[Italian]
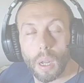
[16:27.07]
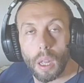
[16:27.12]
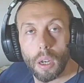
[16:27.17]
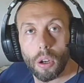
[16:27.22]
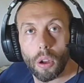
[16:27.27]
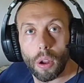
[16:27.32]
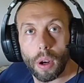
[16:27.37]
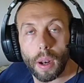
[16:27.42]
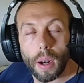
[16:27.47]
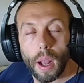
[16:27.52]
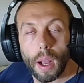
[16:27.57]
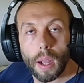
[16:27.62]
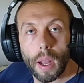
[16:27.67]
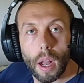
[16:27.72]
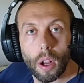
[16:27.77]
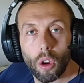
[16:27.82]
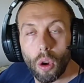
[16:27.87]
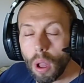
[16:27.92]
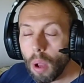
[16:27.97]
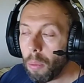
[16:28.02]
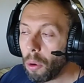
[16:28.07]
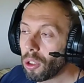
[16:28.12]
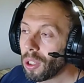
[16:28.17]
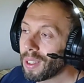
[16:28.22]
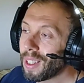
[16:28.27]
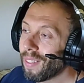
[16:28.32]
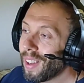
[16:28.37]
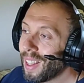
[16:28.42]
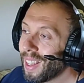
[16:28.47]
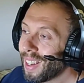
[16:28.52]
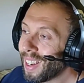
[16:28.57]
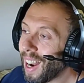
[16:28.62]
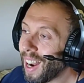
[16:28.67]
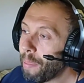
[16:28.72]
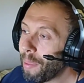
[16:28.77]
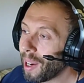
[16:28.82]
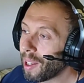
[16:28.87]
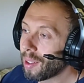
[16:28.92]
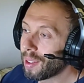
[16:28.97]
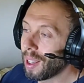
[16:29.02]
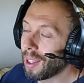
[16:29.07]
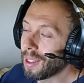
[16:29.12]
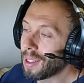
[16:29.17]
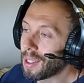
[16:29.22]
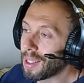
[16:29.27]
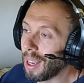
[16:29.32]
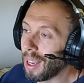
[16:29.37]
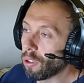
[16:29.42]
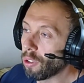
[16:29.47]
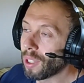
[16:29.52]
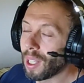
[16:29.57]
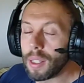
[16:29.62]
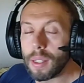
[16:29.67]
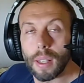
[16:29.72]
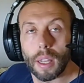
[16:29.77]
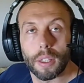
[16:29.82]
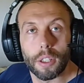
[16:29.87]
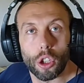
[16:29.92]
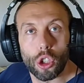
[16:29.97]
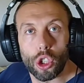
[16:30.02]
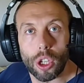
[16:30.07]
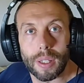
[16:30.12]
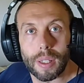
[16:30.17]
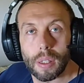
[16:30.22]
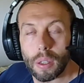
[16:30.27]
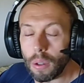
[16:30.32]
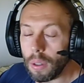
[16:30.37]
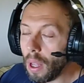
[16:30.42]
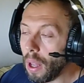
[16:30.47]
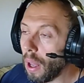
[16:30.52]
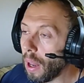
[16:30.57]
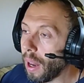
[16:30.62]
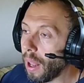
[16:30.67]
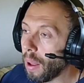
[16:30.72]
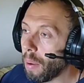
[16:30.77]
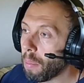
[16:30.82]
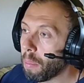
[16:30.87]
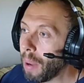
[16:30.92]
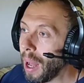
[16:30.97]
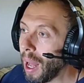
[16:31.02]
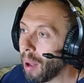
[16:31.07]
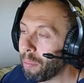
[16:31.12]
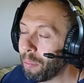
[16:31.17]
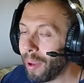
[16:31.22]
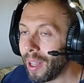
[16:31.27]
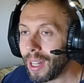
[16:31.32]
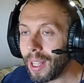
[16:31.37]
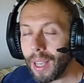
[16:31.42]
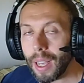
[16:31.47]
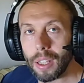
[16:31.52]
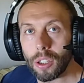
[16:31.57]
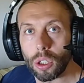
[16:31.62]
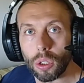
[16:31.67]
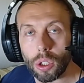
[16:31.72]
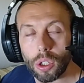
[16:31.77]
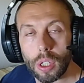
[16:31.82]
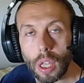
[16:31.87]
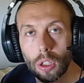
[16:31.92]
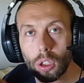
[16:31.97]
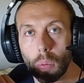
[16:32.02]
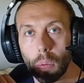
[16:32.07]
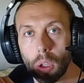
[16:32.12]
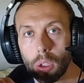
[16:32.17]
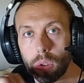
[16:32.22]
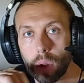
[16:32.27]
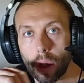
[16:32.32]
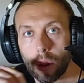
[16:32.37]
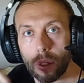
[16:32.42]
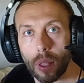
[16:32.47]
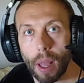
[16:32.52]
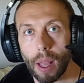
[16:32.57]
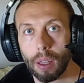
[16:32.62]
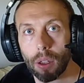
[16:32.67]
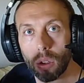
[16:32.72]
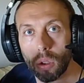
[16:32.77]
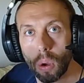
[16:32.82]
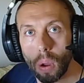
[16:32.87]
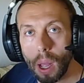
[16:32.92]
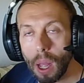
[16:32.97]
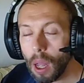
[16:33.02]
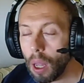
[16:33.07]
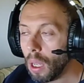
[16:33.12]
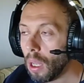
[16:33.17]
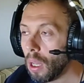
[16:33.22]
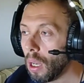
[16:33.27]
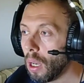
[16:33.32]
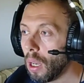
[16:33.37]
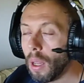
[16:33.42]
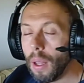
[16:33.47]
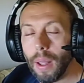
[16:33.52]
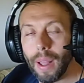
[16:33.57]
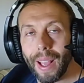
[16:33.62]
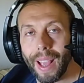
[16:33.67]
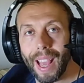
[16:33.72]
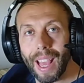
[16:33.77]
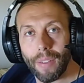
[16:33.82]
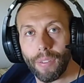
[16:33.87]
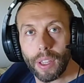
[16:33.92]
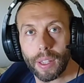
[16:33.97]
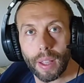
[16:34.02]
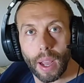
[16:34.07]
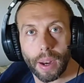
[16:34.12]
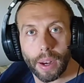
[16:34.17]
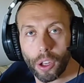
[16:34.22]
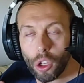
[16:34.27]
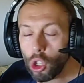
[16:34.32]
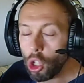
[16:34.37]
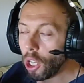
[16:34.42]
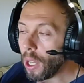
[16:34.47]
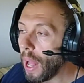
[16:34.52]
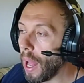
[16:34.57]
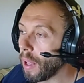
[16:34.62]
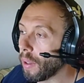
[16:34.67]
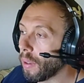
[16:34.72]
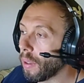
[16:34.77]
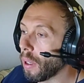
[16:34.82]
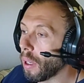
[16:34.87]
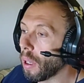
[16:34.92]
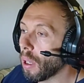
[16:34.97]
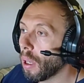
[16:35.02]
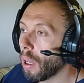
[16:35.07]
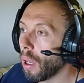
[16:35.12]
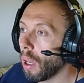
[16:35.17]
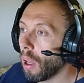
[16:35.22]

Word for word: Allora raga, come potete vedere la partenza non è stata eccezionale, ma perché sono stato molto attento a evitare incidenti.